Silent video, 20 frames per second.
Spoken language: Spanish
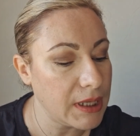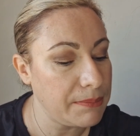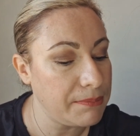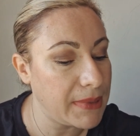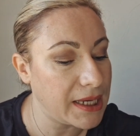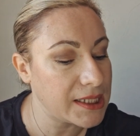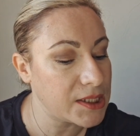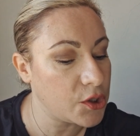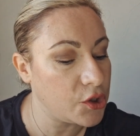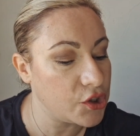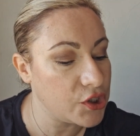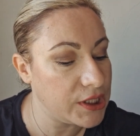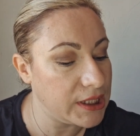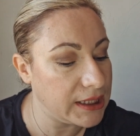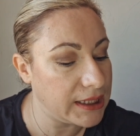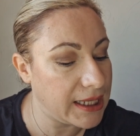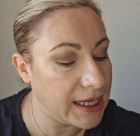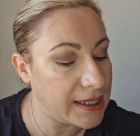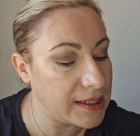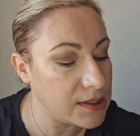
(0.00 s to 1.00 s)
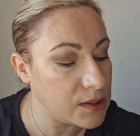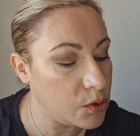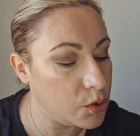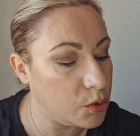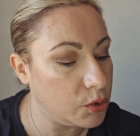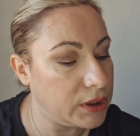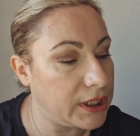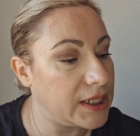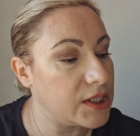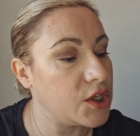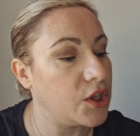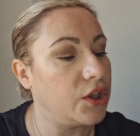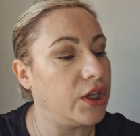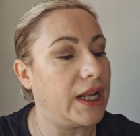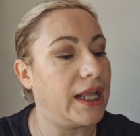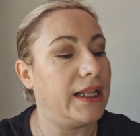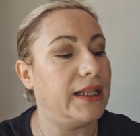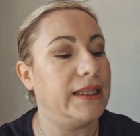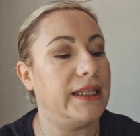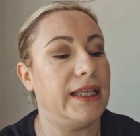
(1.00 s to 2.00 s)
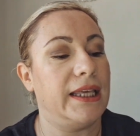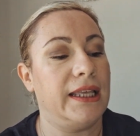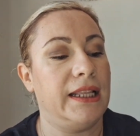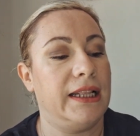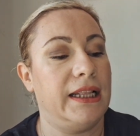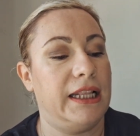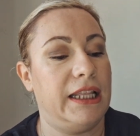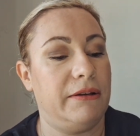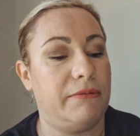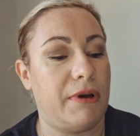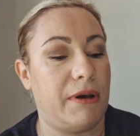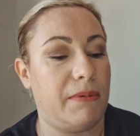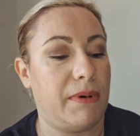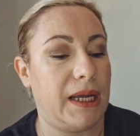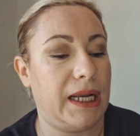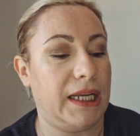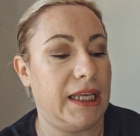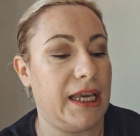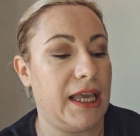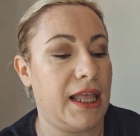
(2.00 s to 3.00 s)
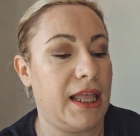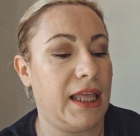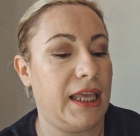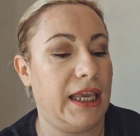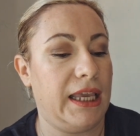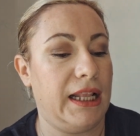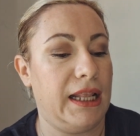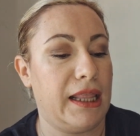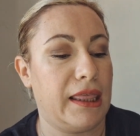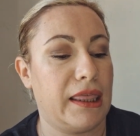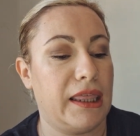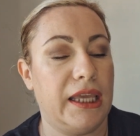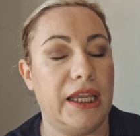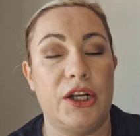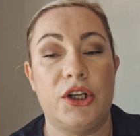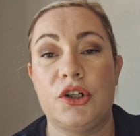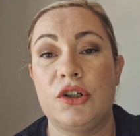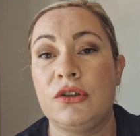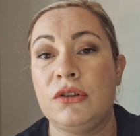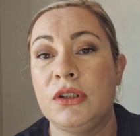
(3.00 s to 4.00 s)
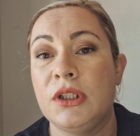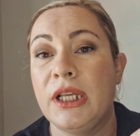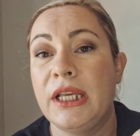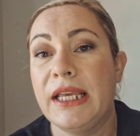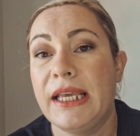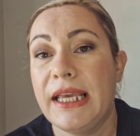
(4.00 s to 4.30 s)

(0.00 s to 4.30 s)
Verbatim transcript: Más cositas, un desodorante de Bavaria, el cero.